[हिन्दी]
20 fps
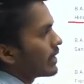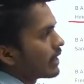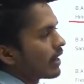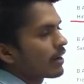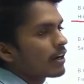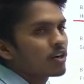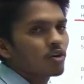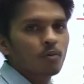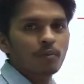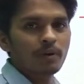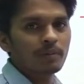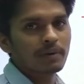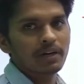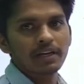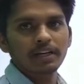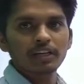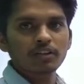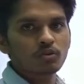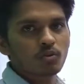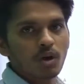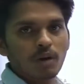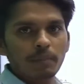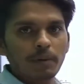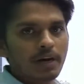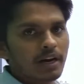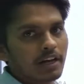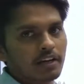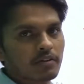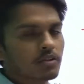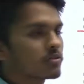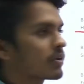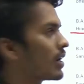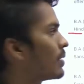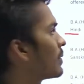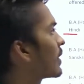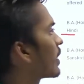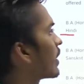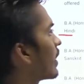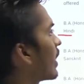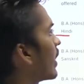है अगर डोमेन में नहीं है तो वहां पर लैंग्वेज वाले
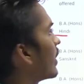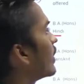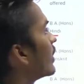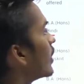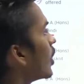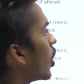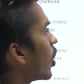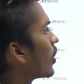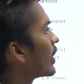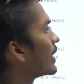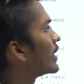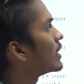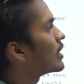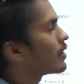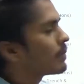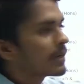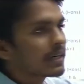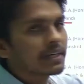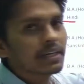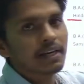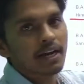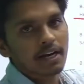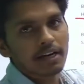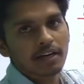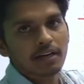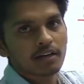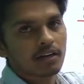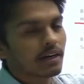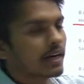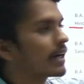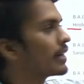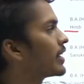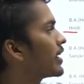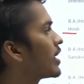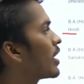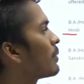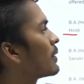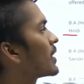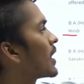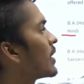में करना है और एलिजिबिलिटी का
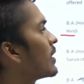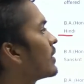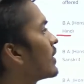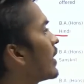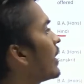क्राइटेरिया बता देते